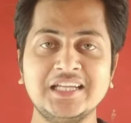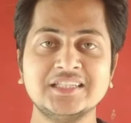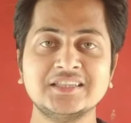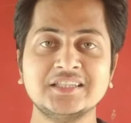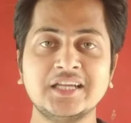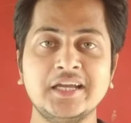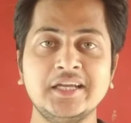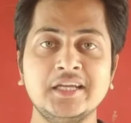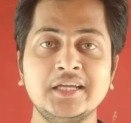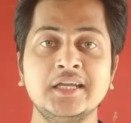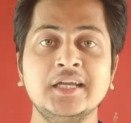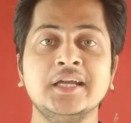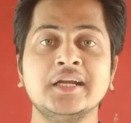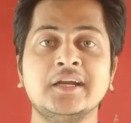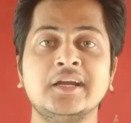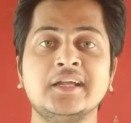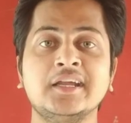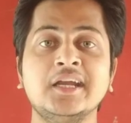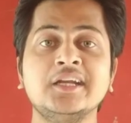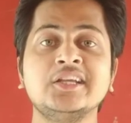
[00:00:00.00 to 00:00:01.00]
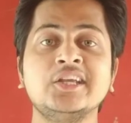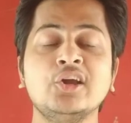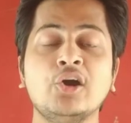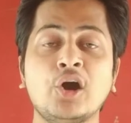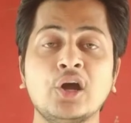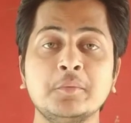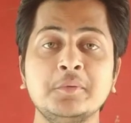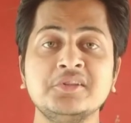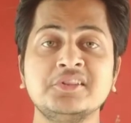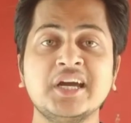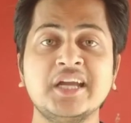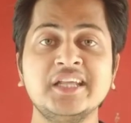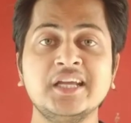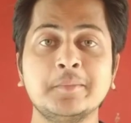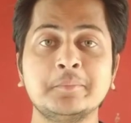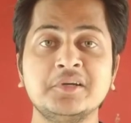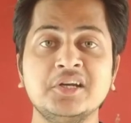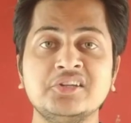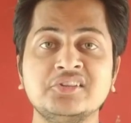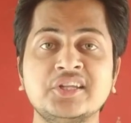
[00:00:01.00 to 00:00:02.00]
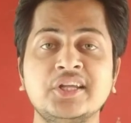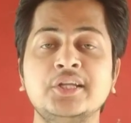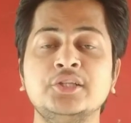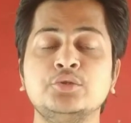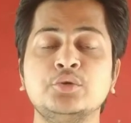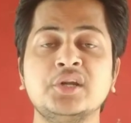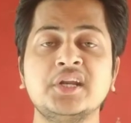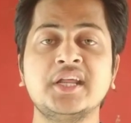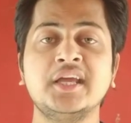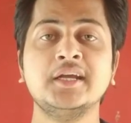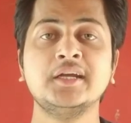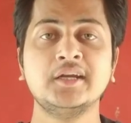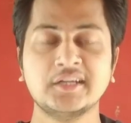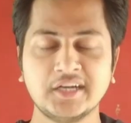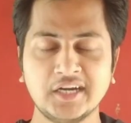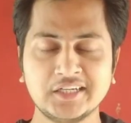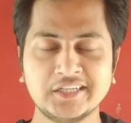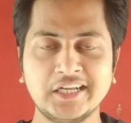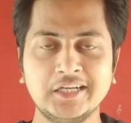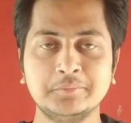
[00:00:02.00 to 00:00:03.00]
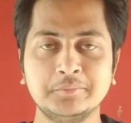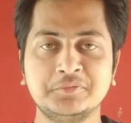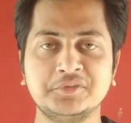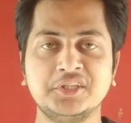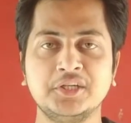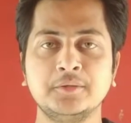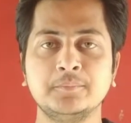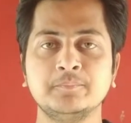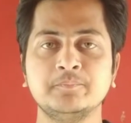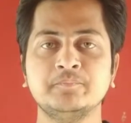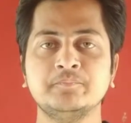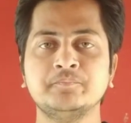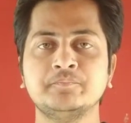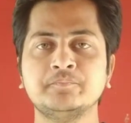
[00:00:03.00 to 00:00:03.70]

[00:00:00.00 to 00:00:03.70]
इतना ही क्रिकेट की और भी सारी अपडेट्स के लिए जुड़े रहें क्रिकेट हेल्प से